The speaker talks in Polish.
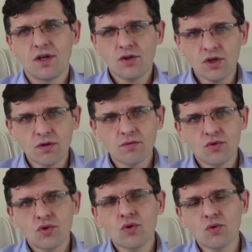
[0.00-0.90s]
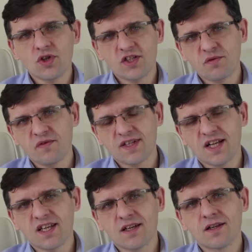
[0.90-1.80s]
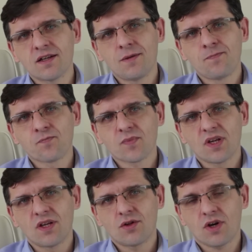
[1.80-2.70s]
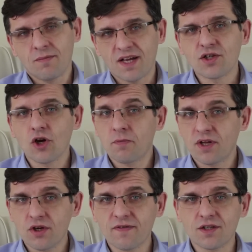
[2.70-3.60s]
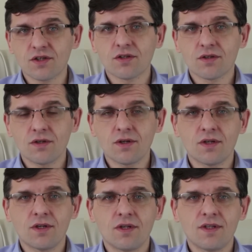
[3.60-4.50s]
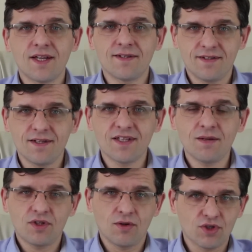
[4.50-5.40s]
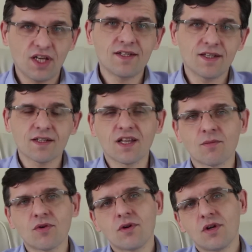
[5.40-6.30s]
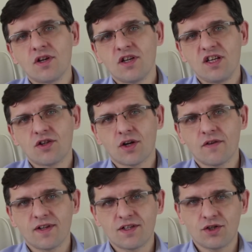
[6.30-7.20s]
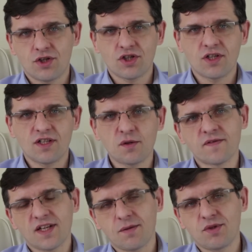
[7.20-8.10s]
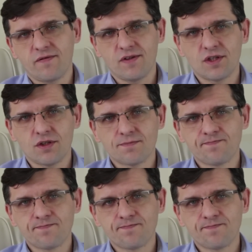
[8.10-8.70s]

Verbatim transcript: No i tu już jesteśmy w stanie Y, trochę bardziej opanować y, ten system, czy tą część systemu i trochę więcej rzeczy jesteśmy w stanie przewidzieć.